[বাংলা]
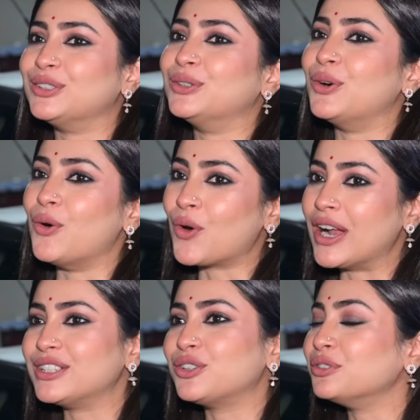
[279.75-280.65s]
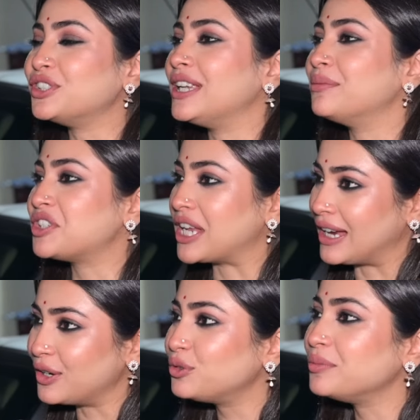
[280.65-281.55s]
তো ওখানে যখন ছিলাম
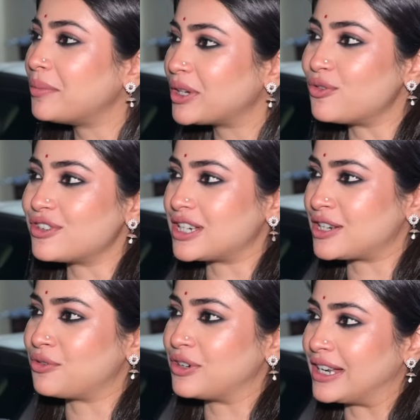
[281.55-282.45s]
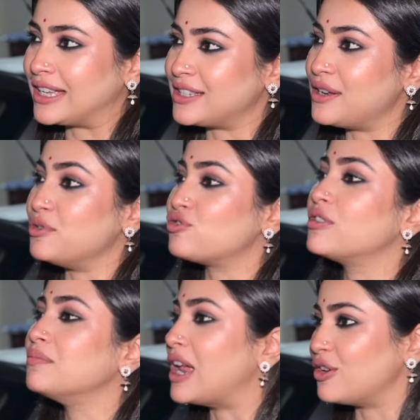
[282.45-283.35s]
সেখানেও তুমি আমায় কণ্ঠাসা করে রেখেছিলে
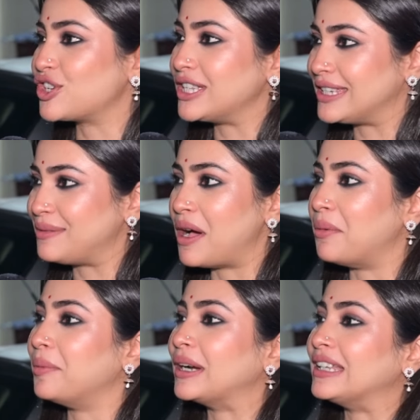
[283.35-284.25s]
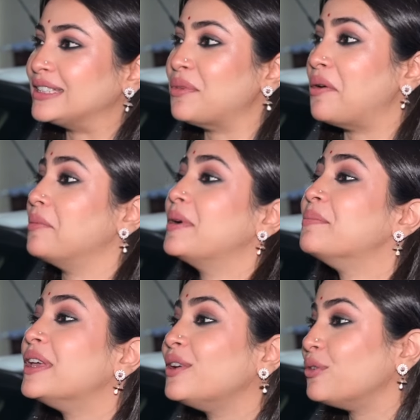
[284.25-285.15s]
ভীষণ ভালো সেজে মা বাবার কাছে মা বাবার
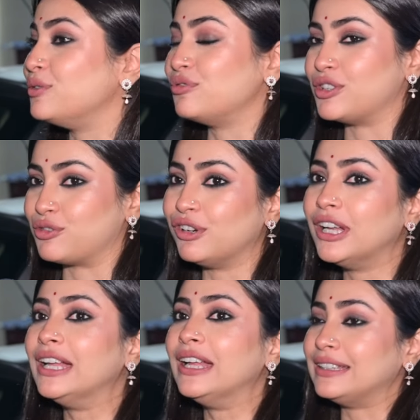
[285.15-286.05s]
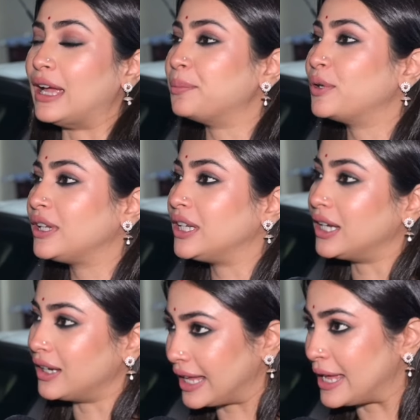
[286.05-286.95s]
মেয়ে হয়ে উঠেছো তারপরে
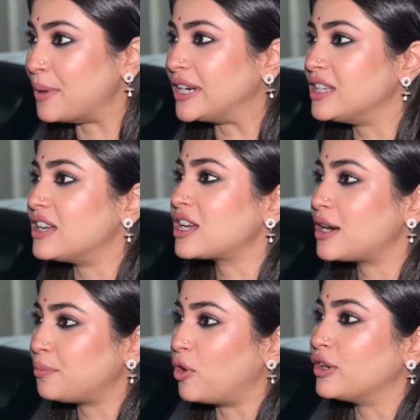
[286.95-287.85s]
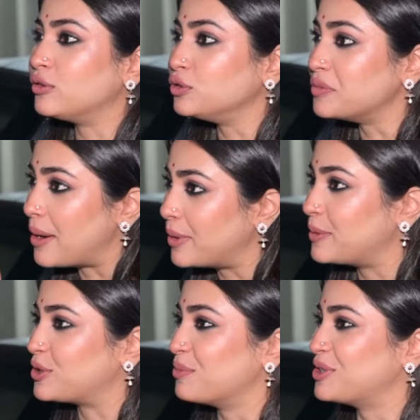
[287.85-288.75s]
এই বাড়িতে আসার পরেও তুমি আমার
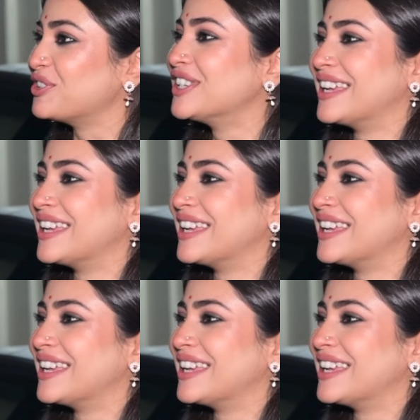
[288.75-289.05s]
পেছন পেছন